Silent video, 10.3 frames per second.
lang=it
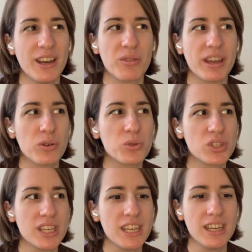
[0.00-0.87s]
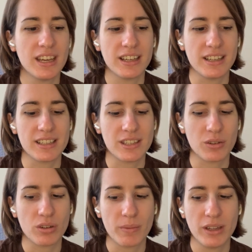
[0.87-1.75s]
Non è così, eh,
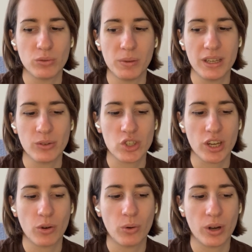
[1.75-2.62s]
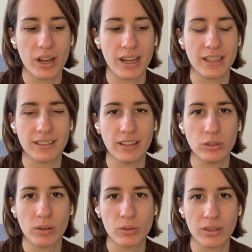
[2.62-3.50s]
secondo me a Dublino c'è ancora
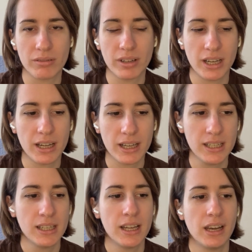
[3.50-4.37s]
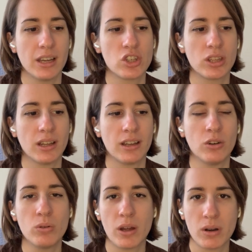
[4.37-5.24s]
tanto lavoro da fare, la città
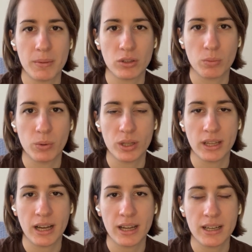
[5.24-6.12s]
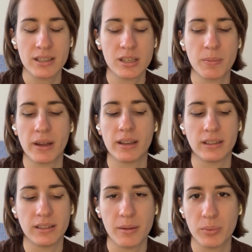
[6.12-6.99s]
non ha una metropolitana, si parla da
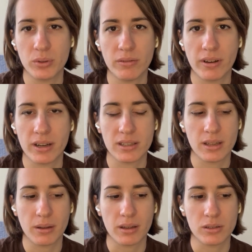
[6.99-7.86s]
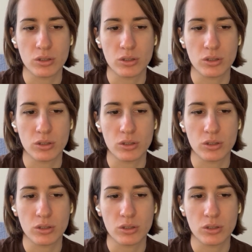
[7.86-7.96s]
tempo di fare sta,